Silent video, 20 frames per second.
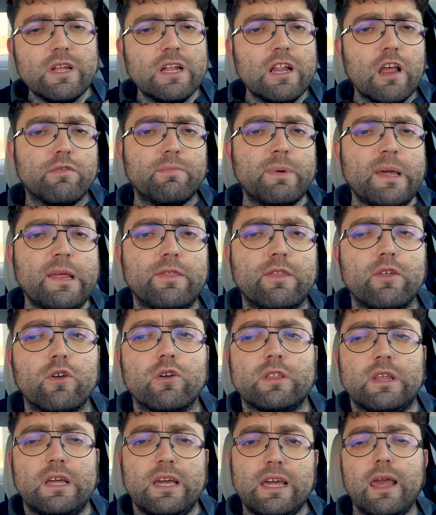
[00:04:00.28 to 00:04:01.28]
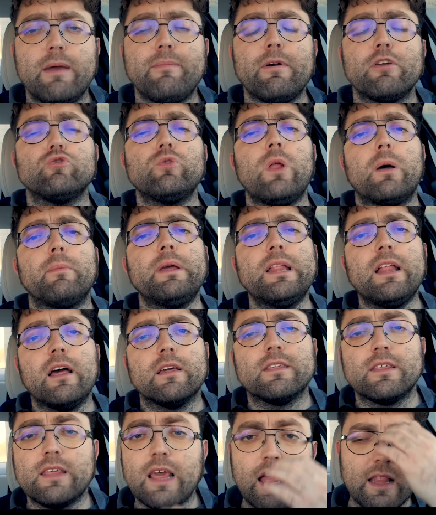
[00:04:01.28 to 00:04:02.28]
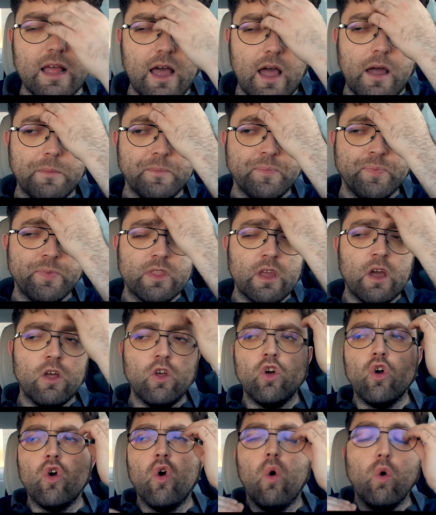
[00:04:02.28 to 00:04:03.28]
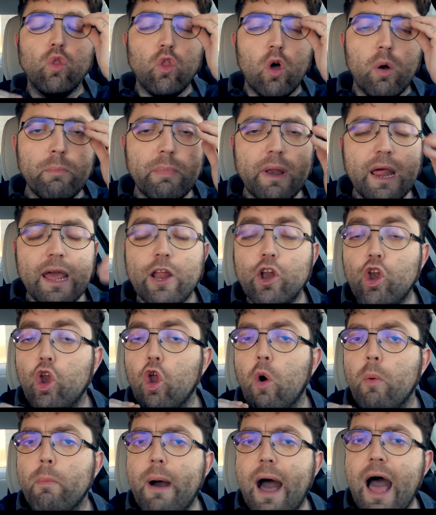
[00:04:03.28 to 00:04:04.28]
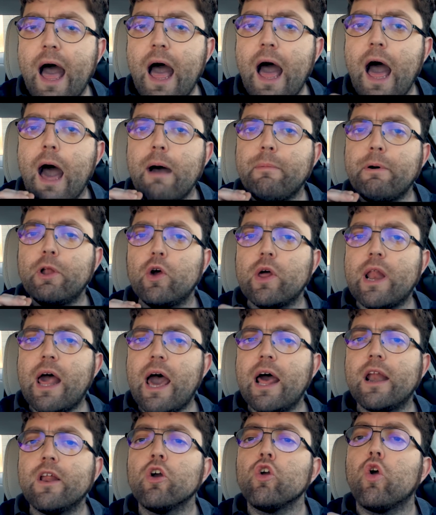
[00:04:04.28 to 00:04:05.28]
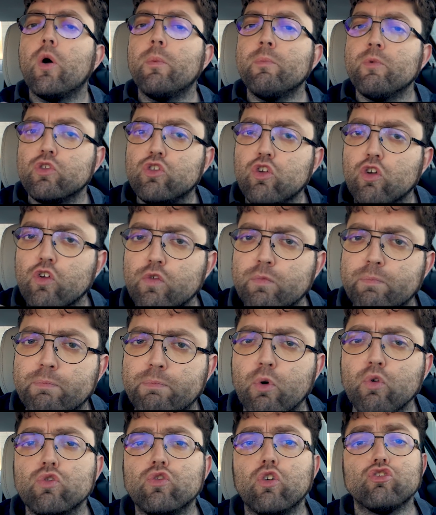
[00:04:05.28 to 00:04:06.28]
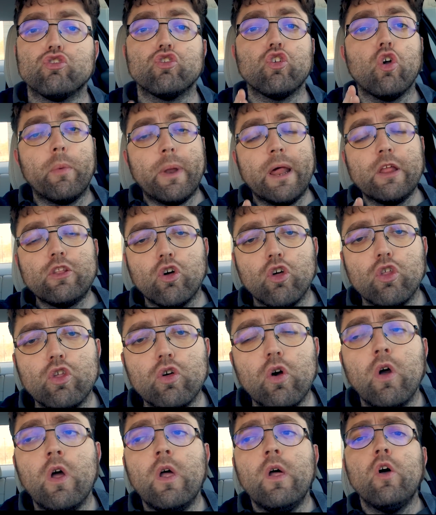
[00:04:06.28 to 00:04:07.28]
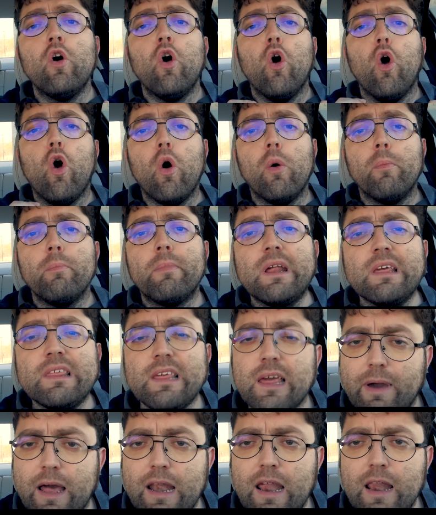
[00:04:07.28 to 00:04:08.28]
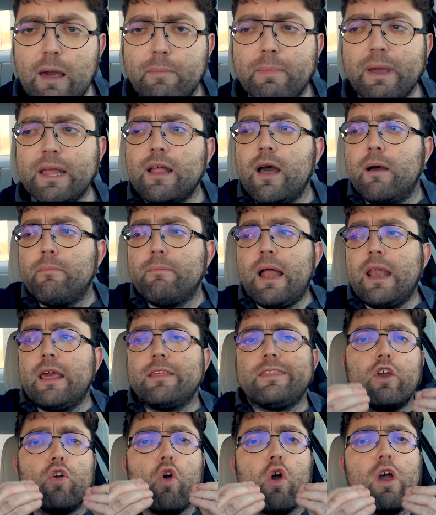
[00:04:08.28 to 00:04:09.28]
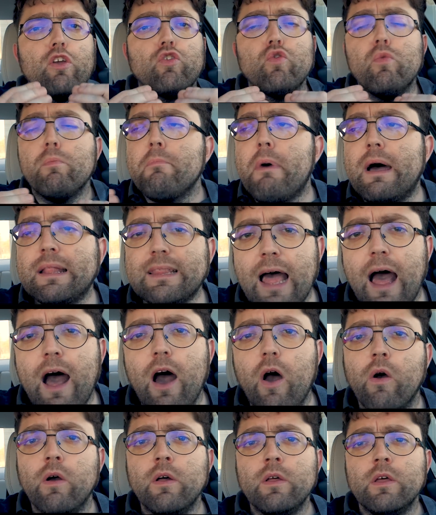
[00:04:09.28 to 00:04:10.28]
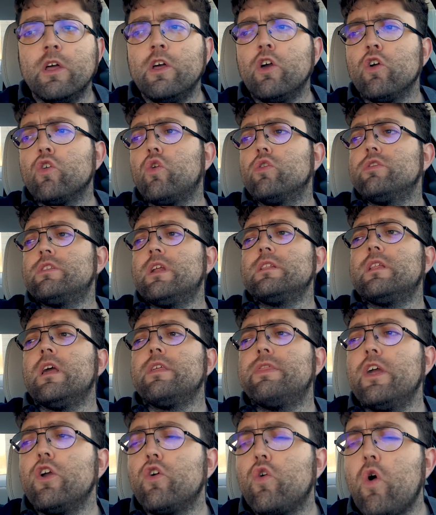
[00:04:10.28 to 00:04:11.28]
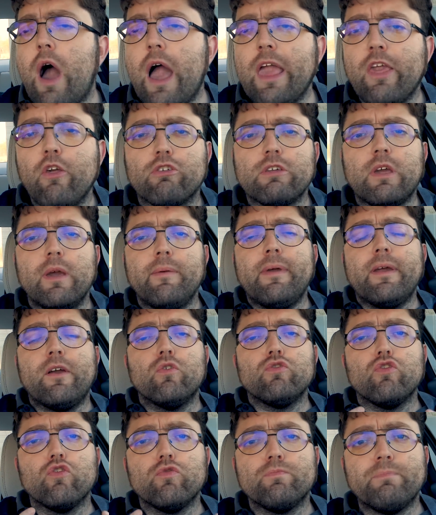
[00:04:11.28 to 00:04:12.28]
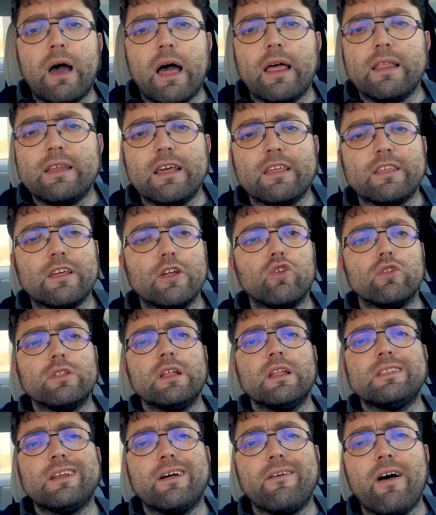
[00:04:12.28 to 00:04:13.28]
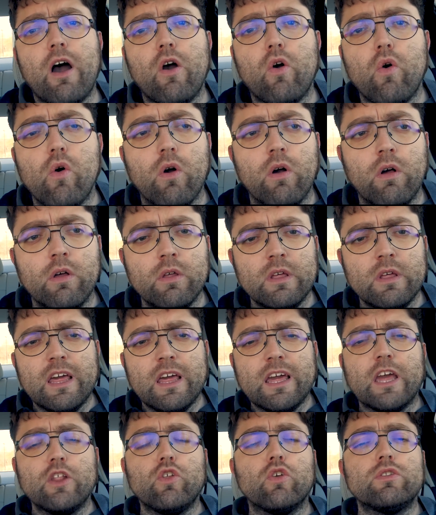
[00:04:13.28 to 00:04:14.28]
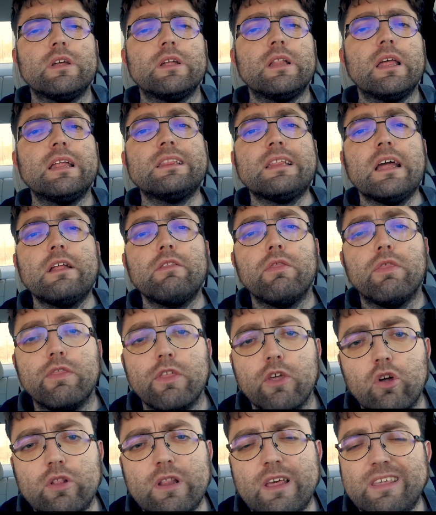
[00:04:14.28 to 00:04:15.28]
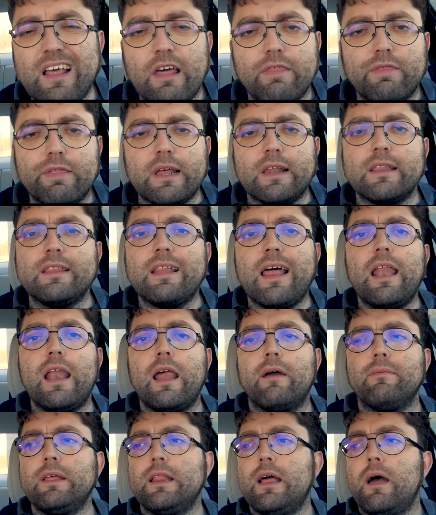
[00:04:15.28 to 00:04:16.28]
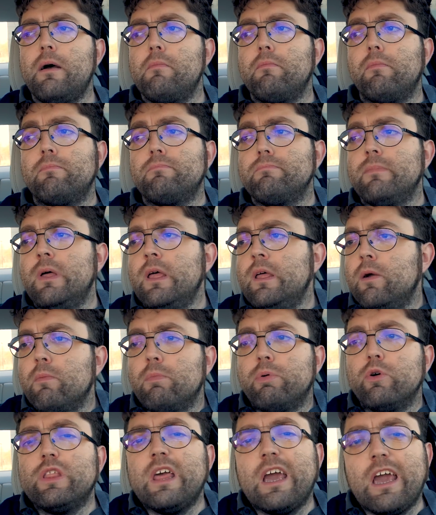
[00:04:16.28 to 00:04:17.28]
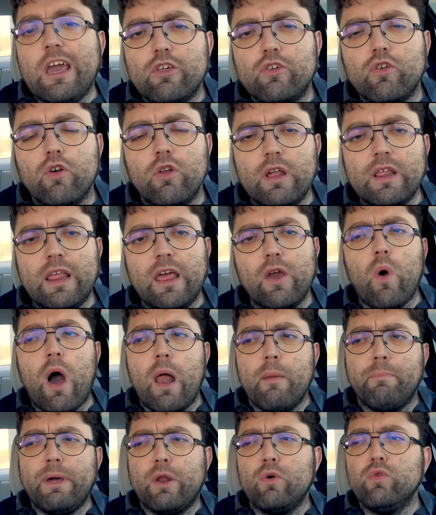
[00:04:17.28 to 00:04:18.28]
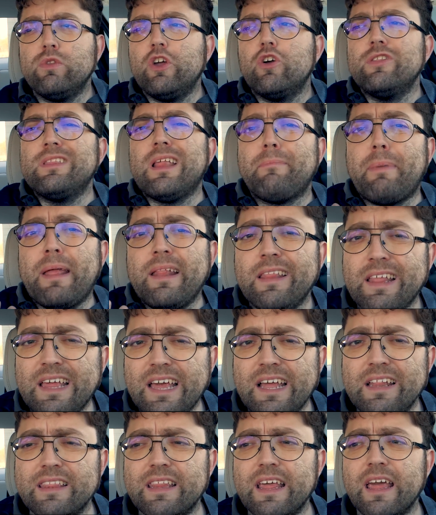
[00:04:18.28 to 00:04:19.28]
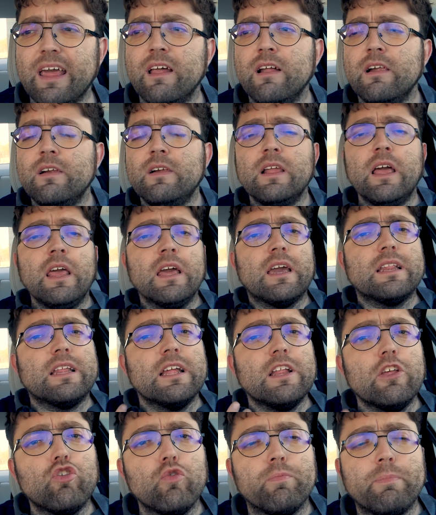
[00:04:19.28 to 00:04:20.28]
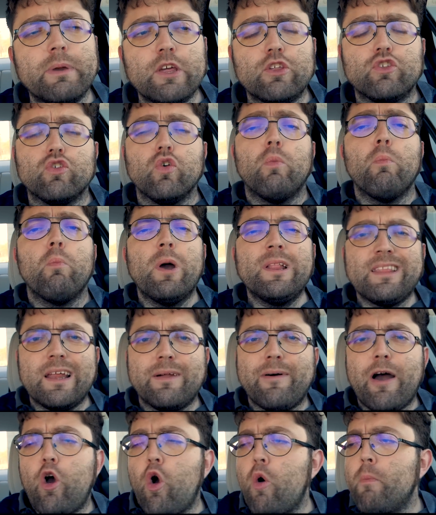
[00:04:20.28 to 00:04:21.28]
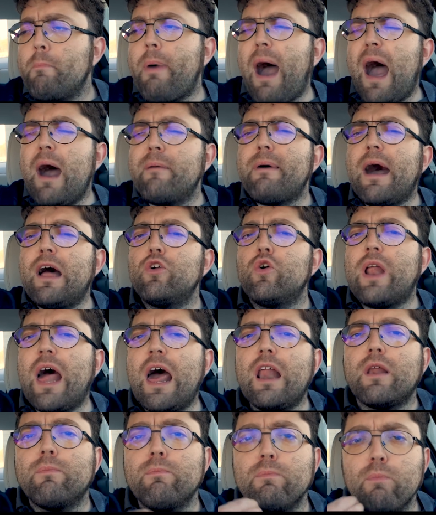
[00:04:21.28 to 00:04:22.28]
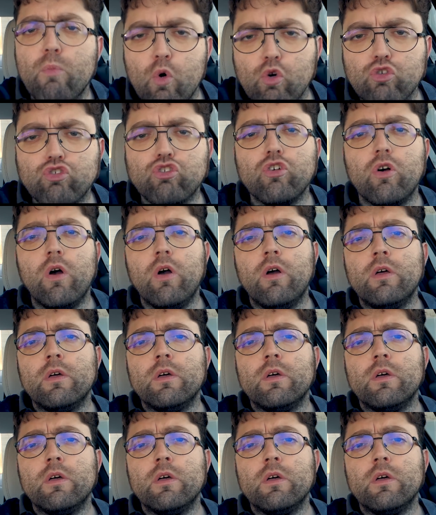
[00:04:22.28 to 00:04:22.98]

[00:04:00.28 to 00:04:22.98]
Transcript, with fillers: tienes vicios y llevas una vida sana, un hombre lo va a valorar con muchos puntos. Sobre todo hombres que valen la pena. Vale, si coges un matado con 35 años que vive con sus padres, que no tiene trabajo, que no tiene intenciones de hacer nada en la vida, puede que eso le dé igual. Pero un tío independiente, que tiene su piso, un buen trabajo, va a valorar mucho